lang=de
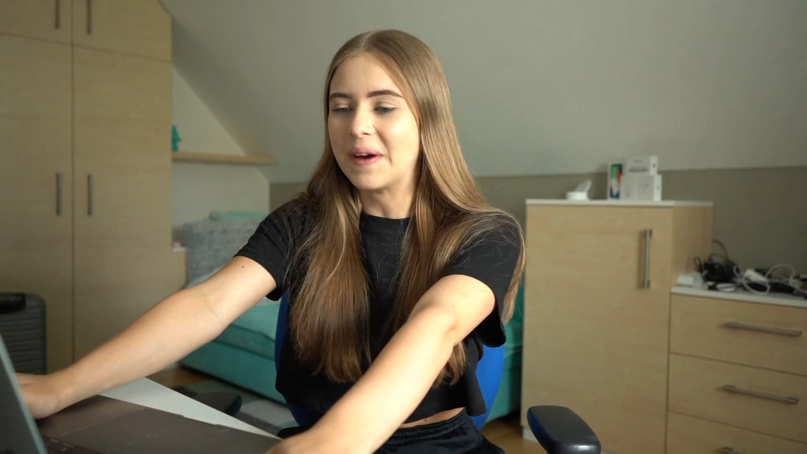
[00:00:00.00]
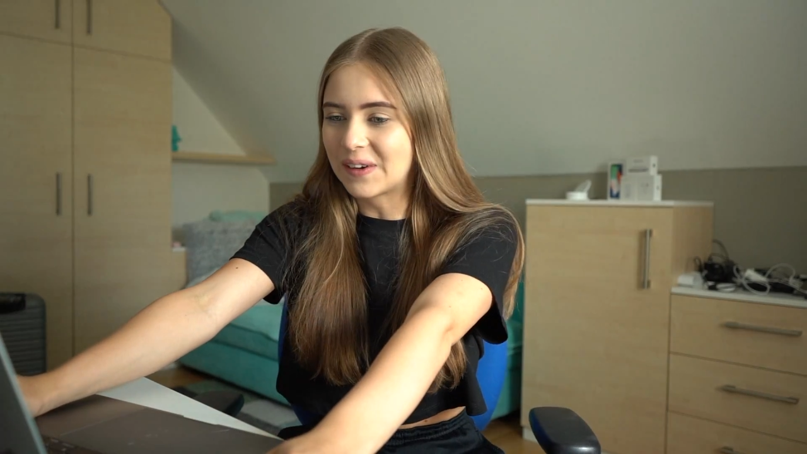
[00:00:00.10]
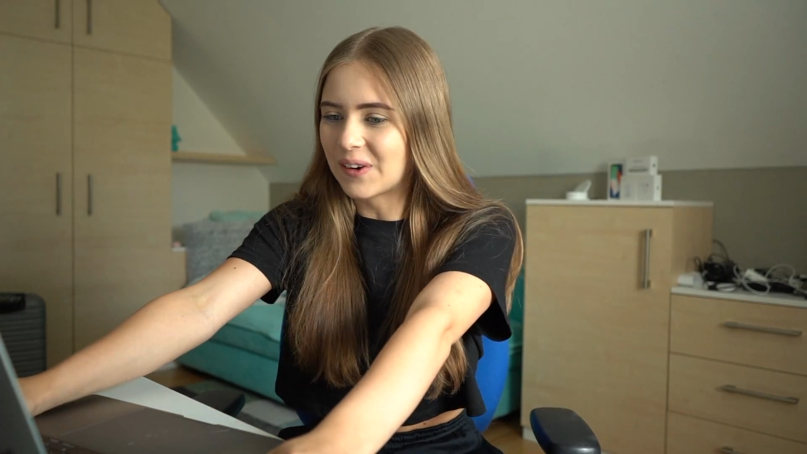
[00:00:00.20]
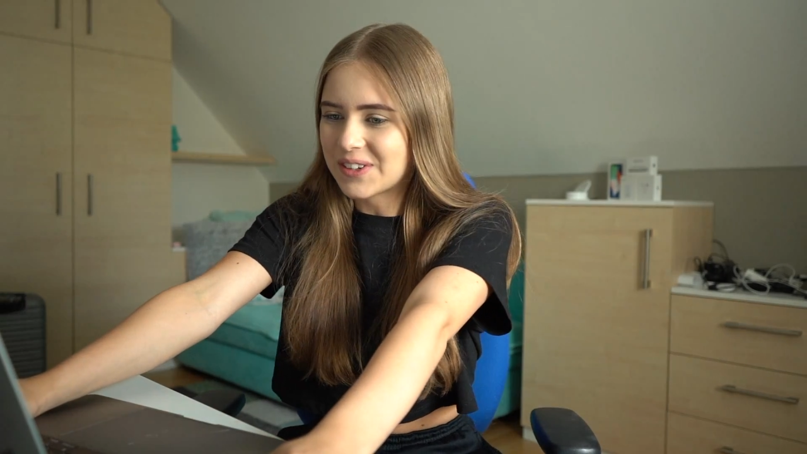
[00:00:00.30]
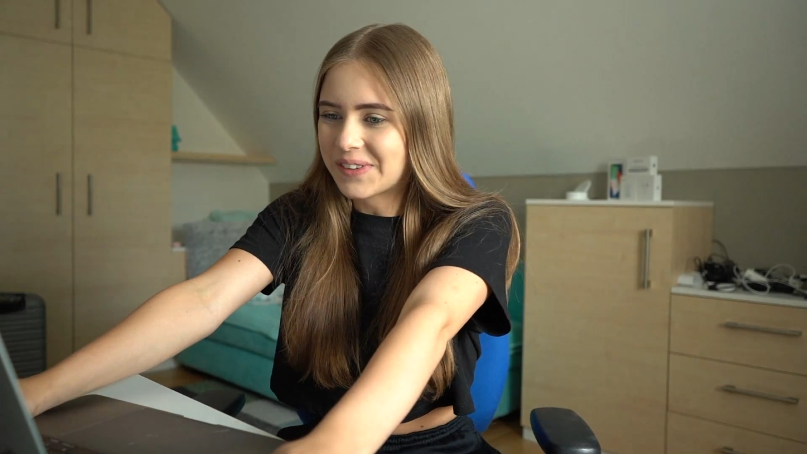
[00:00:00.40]

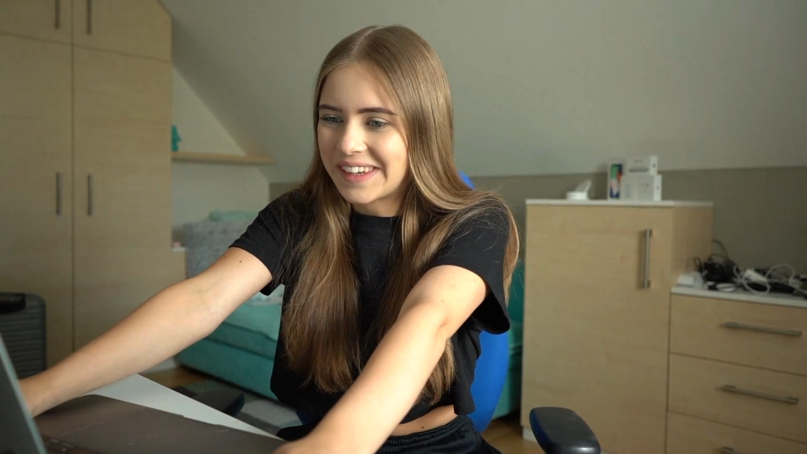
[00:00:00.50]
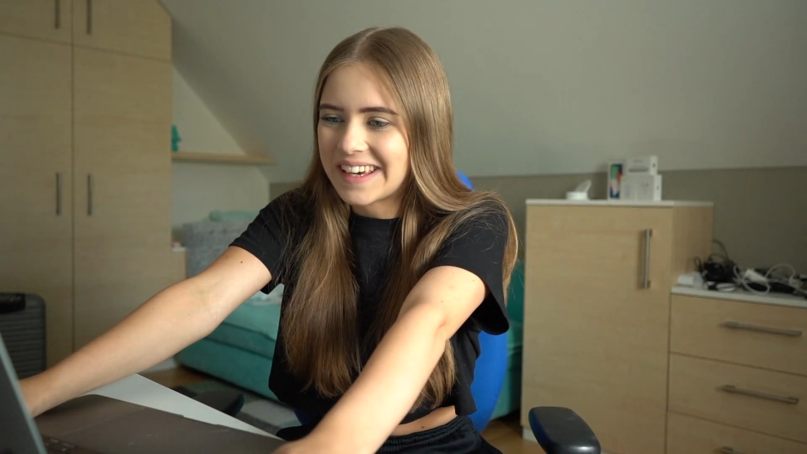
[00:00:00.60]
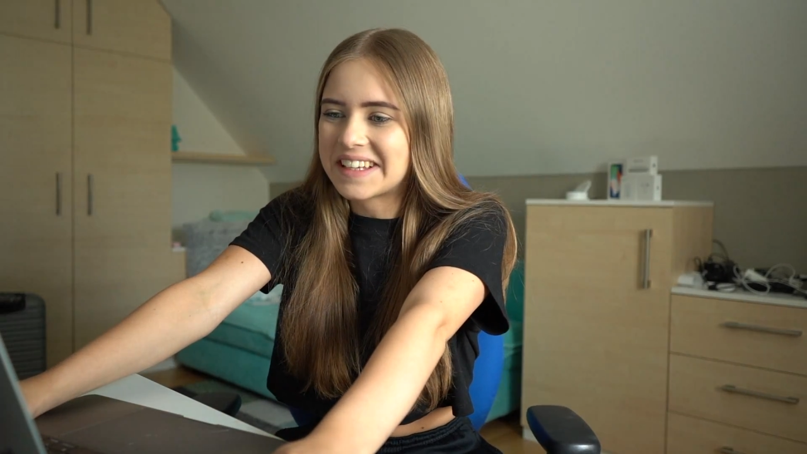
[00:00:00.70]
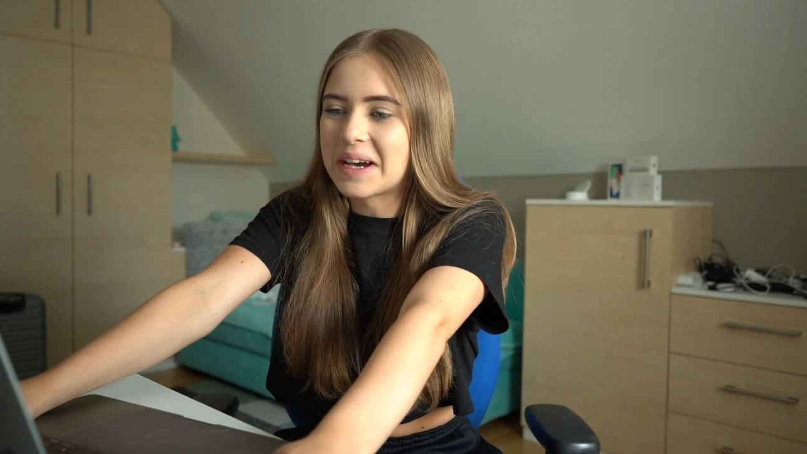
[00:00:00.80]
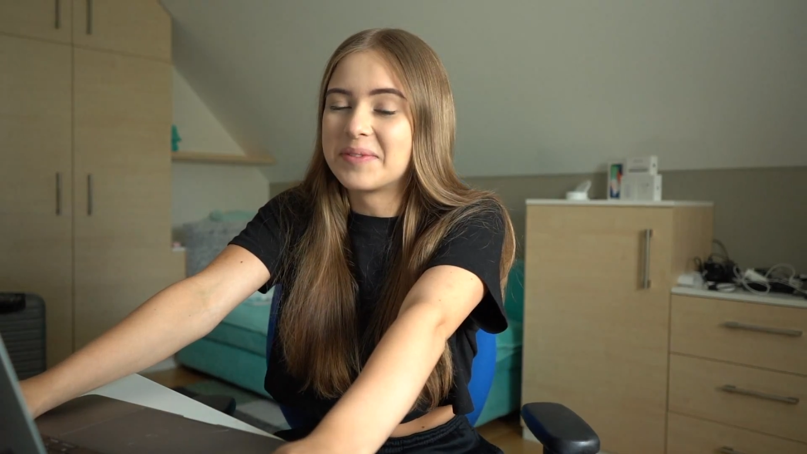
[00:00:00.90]
mein Gott,
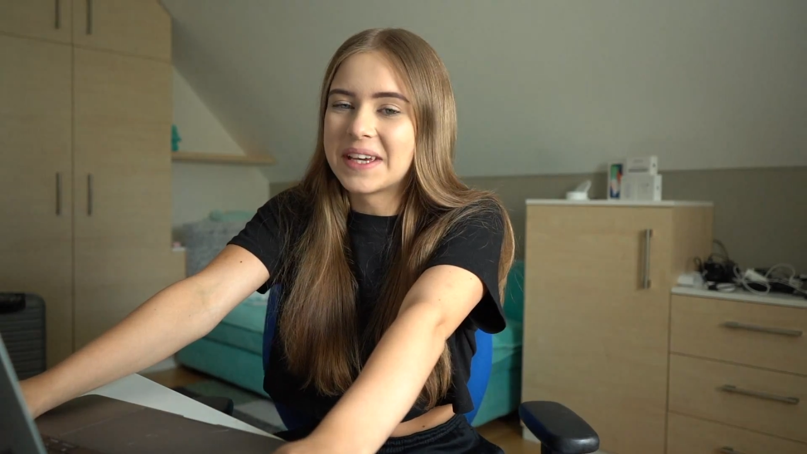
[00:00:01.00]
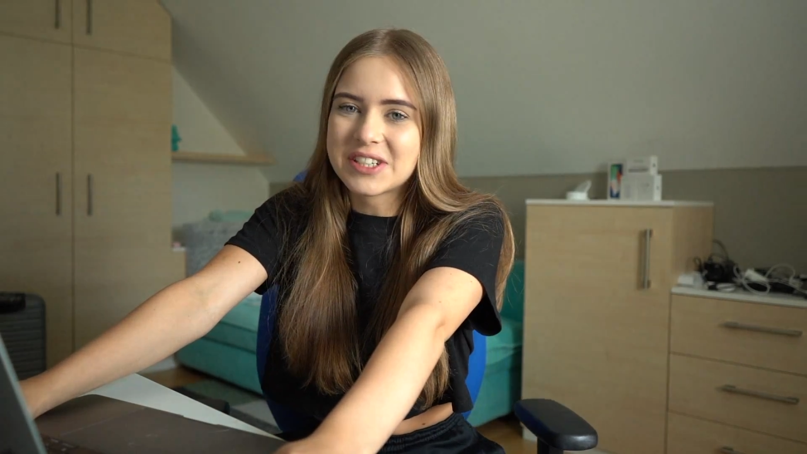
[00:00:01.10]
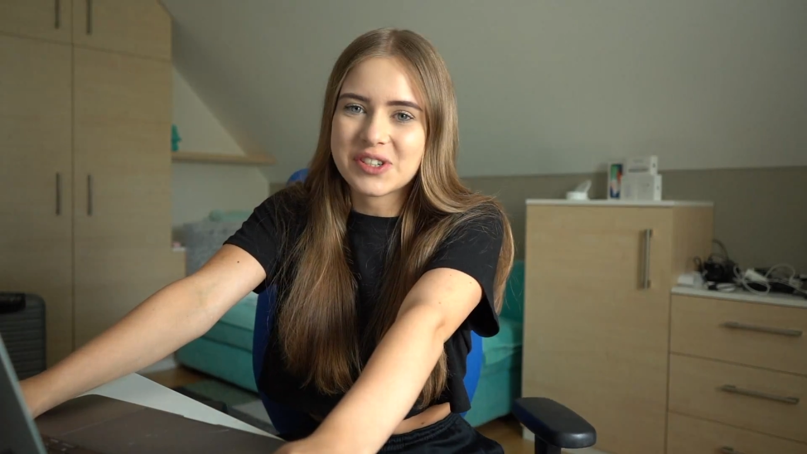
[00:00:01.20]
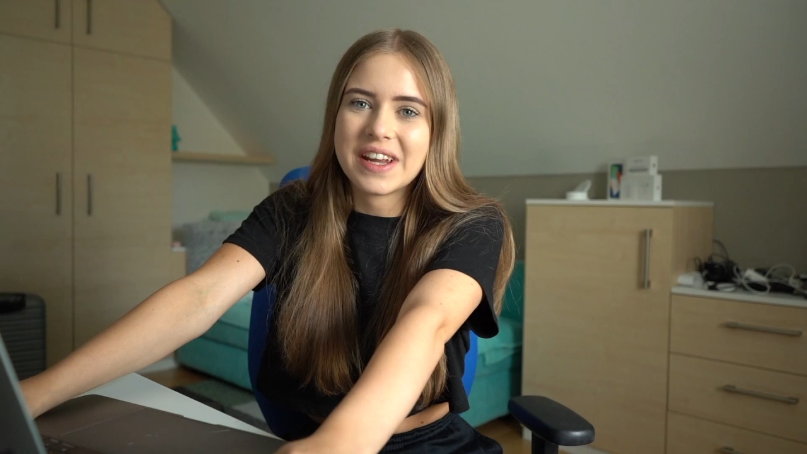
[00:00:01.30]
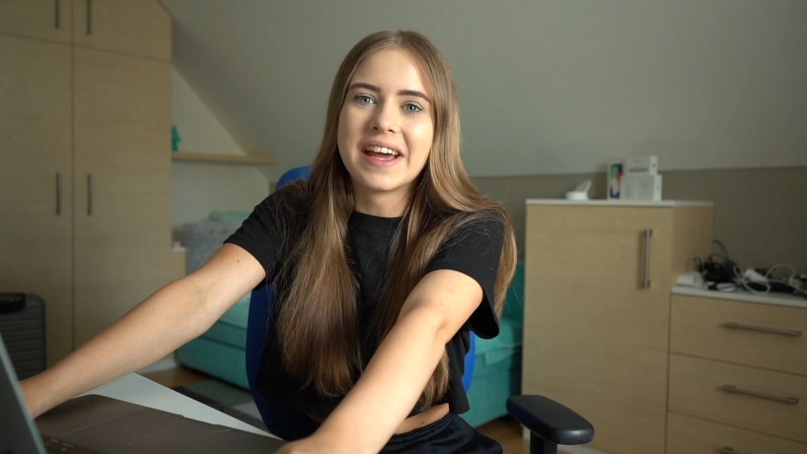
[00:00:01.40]
okay, ich habe
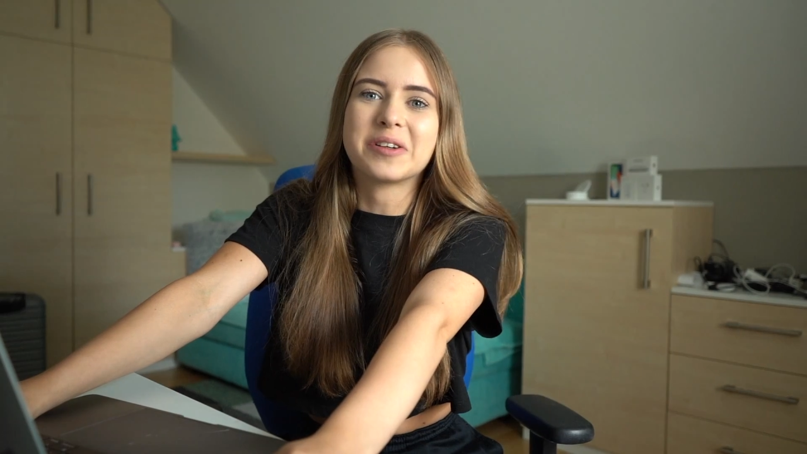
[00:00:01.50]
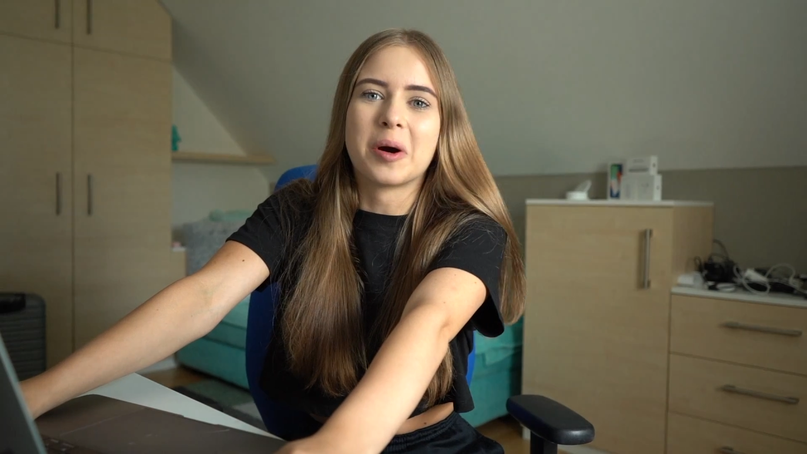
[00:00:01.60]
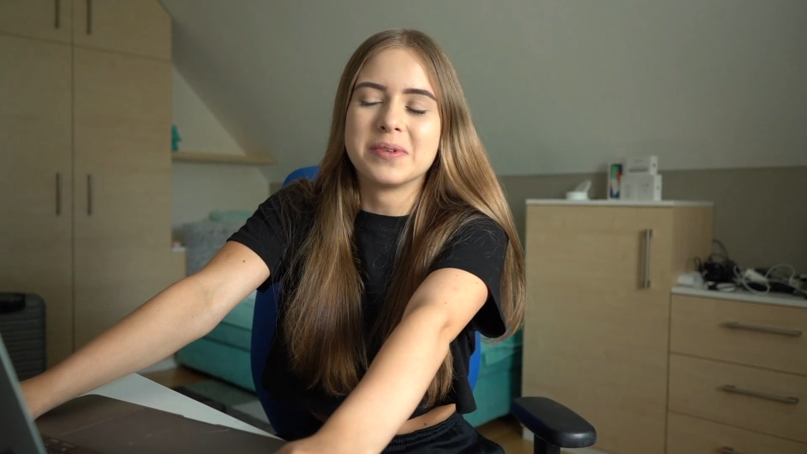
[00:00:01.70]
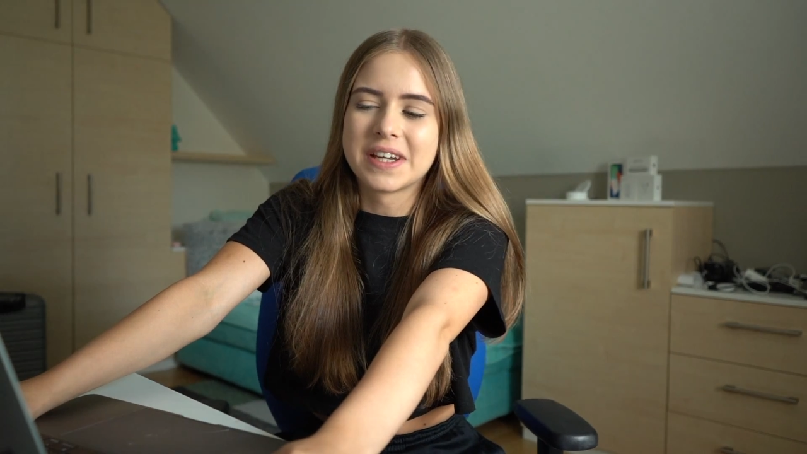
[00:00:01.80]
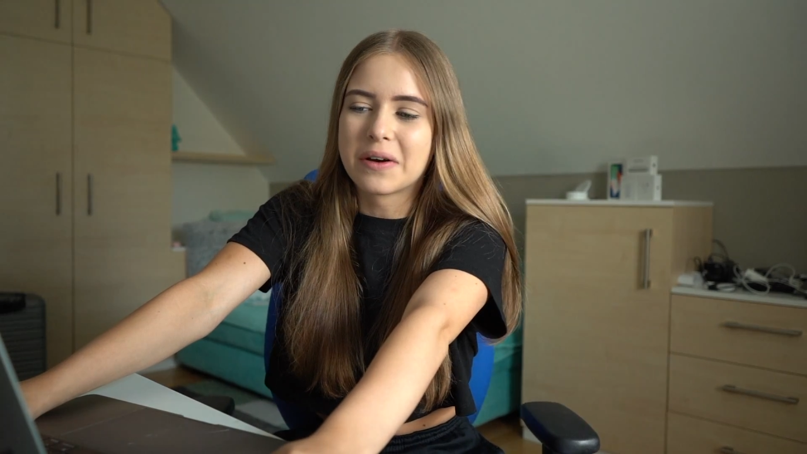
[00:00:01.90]
jetzt schon einen
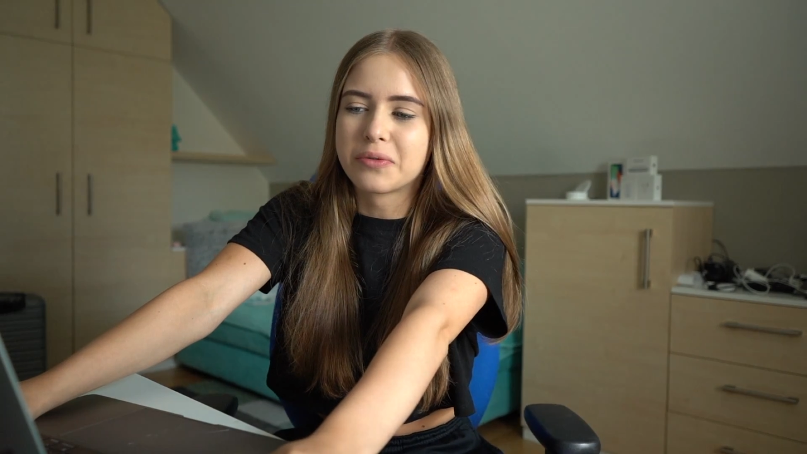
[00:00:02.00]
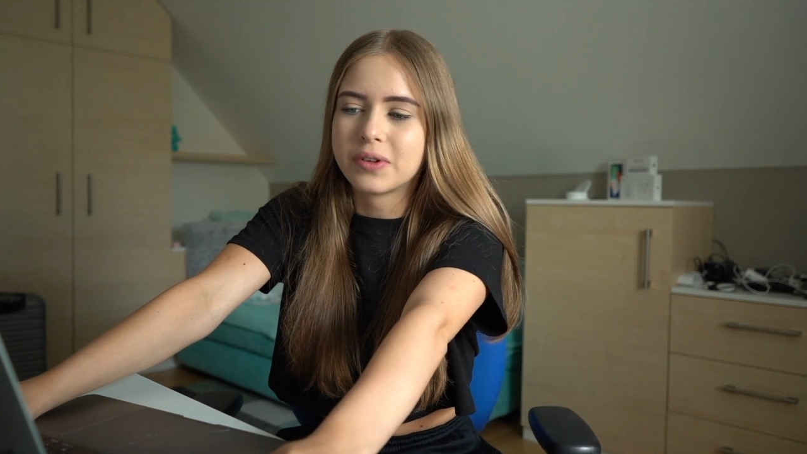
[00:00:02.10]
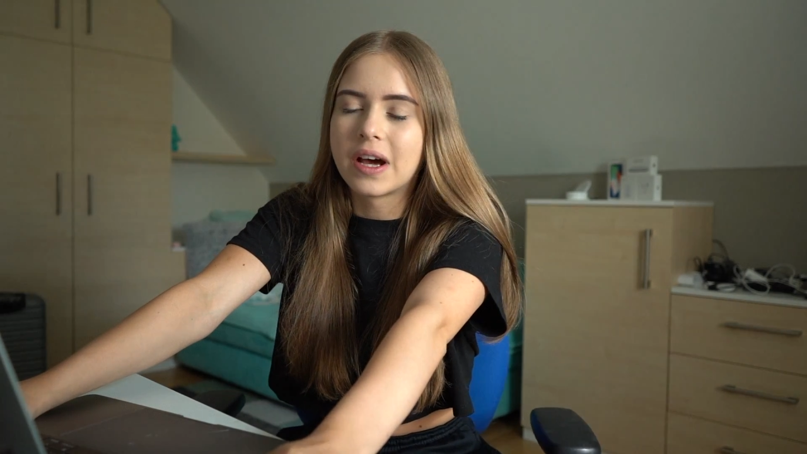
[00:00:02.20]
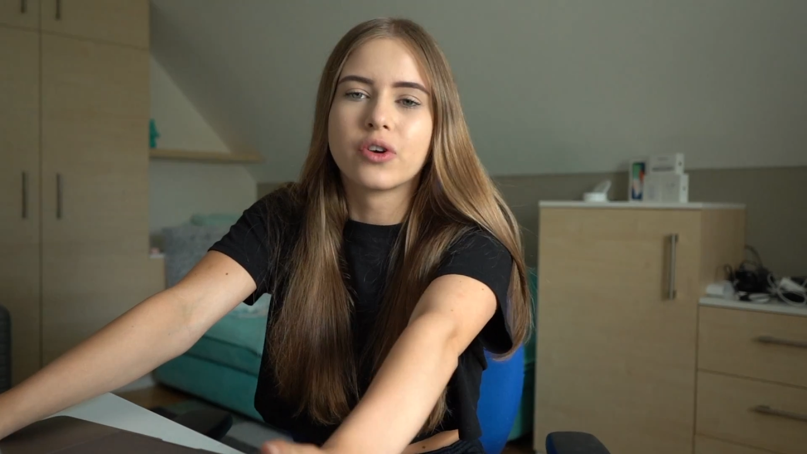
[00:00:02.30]
Kommentar gefunden.